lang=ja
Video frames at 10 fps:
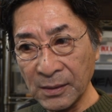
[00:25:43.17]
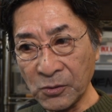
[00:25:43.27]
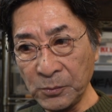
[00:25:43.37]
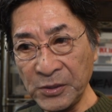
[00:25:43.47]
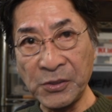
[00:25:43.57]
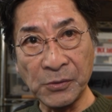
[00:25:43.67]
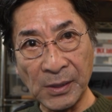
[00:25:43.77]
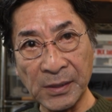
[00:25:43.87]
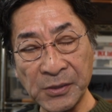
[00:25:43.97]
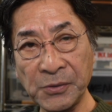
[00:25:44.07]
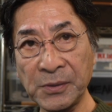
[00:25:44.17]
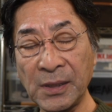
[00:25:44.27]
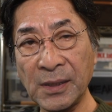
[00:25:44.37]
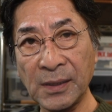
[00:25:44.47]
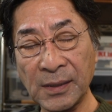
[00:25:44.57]
小見潮げ潮
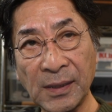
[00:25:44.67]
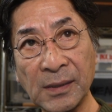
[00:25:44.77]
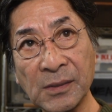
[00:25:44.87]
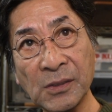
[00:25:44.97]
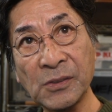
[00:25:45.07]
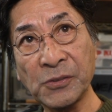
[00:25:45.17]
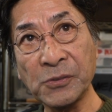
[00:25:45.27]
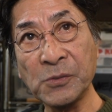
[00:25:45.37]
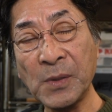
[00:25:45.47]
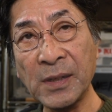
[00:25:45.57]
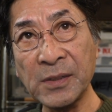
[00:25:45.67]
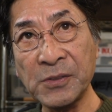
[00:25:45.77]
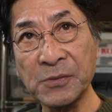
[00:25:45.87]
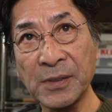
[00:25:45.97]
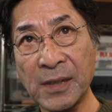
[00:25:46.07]
で潮流も激
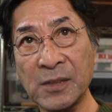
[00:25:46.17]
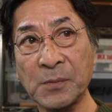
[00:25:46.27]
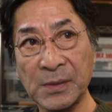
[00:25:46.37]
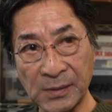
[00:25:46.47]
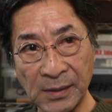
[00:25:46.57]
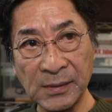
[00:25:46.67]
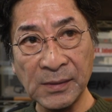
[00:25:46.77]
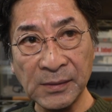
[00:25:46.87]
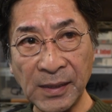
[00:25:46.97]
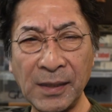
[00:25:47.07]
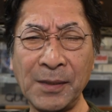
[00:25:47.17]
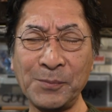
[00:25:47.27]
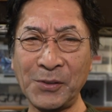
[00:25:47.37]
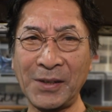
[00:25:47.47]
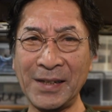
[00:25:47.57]
しく流れてましたで
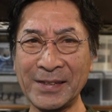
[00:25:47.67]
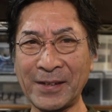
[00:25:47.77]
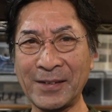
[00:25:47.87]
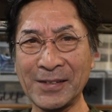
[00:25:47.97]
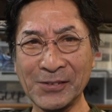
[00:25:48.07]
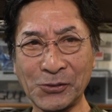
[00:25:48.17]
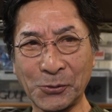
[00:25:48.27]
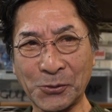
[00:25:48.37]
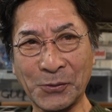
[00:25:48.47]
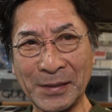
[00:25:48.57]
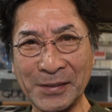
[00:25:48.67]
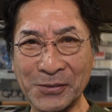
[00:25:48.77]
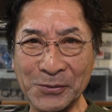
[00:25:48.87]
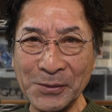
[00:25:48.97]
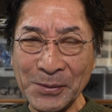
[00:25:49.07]
もう相変わらず東京湾ら
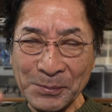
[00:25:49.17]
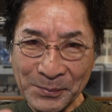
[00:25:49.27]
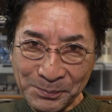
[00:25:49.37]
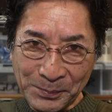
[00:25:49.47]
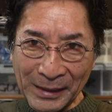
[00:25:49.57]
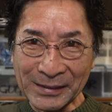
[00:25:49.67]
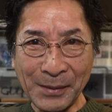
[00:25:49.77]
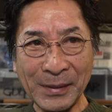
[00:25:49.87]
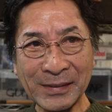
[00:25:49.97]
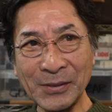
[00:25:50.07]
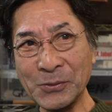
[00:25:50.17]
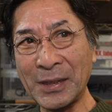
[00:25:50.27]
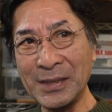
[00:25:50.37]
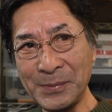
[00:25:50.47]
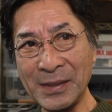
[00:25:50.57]
しくバタバタの
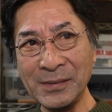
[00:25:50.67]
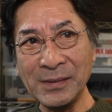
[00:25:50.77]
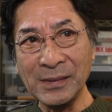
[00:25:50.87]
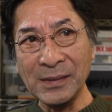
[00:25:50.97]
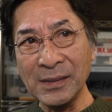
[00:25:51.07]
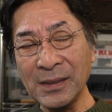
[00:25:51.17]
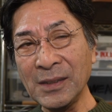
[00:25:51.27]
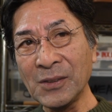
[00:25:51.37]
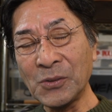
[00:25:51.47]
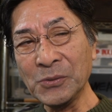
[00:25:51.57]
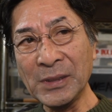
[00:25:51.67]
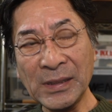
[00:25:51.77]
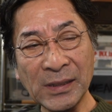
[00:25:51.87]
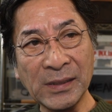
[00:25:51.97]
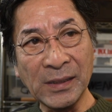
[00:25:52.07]
海面こんな
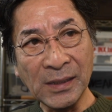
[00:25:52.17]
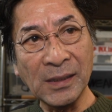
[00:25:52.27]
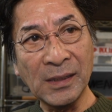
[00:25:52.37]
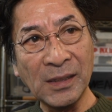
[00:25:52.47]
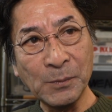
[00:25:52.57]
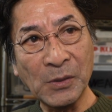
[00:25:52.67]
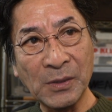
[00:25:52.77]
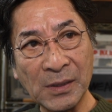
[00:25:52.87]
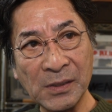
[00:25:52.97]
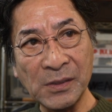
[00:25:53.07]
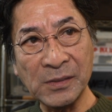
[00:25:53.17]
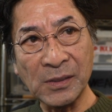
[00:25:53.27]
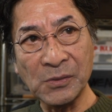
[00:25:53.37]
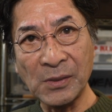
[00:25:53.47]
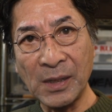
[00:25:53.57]
中でね今お話しし
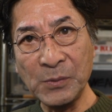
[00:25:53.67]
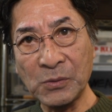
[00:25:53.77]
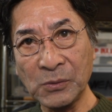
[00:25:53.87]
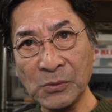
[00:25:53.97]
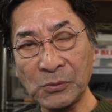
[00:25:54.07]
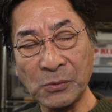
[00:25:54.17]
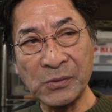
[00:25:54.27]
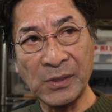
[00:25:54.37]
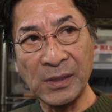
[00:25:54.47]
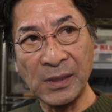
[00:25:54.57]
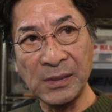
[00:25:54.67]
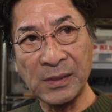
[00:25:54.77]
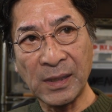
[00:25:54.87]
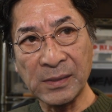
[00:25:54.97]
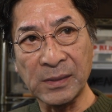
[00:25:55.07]
たそのアミコンの特性が
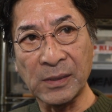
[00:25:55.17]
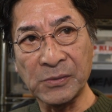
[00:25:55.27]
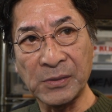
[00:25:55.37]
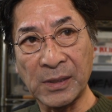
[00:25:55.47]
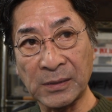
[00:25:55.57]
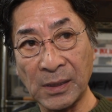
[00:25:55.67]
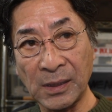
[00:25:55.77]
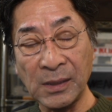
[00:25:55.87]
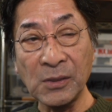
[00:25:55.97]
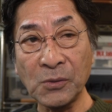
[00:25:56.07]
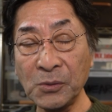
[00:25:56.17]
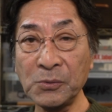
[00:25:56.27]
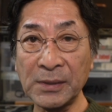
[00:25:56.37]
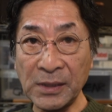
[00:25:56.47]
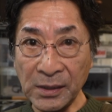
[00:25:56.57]
生かせた釣り方が今
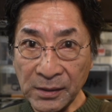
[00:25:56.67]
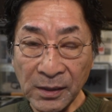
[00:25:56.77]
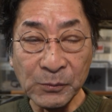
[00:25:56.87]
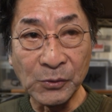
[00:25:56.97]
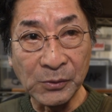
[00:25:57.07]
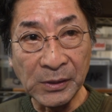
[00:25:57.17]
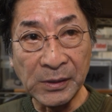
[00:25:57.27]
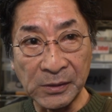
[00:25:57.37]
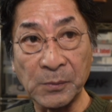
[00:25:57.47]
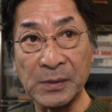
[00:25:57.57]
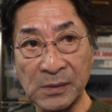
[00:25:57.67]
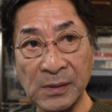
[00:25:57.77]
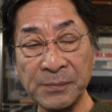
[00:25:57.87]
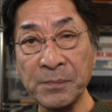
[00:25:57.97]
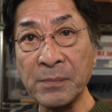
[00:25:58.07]
度はデイゲームの方でできてます、
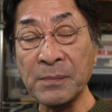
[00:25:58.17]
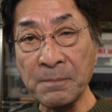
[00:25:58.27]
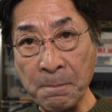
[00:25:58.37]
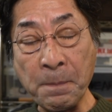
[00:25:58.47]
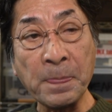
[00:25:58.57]
うん、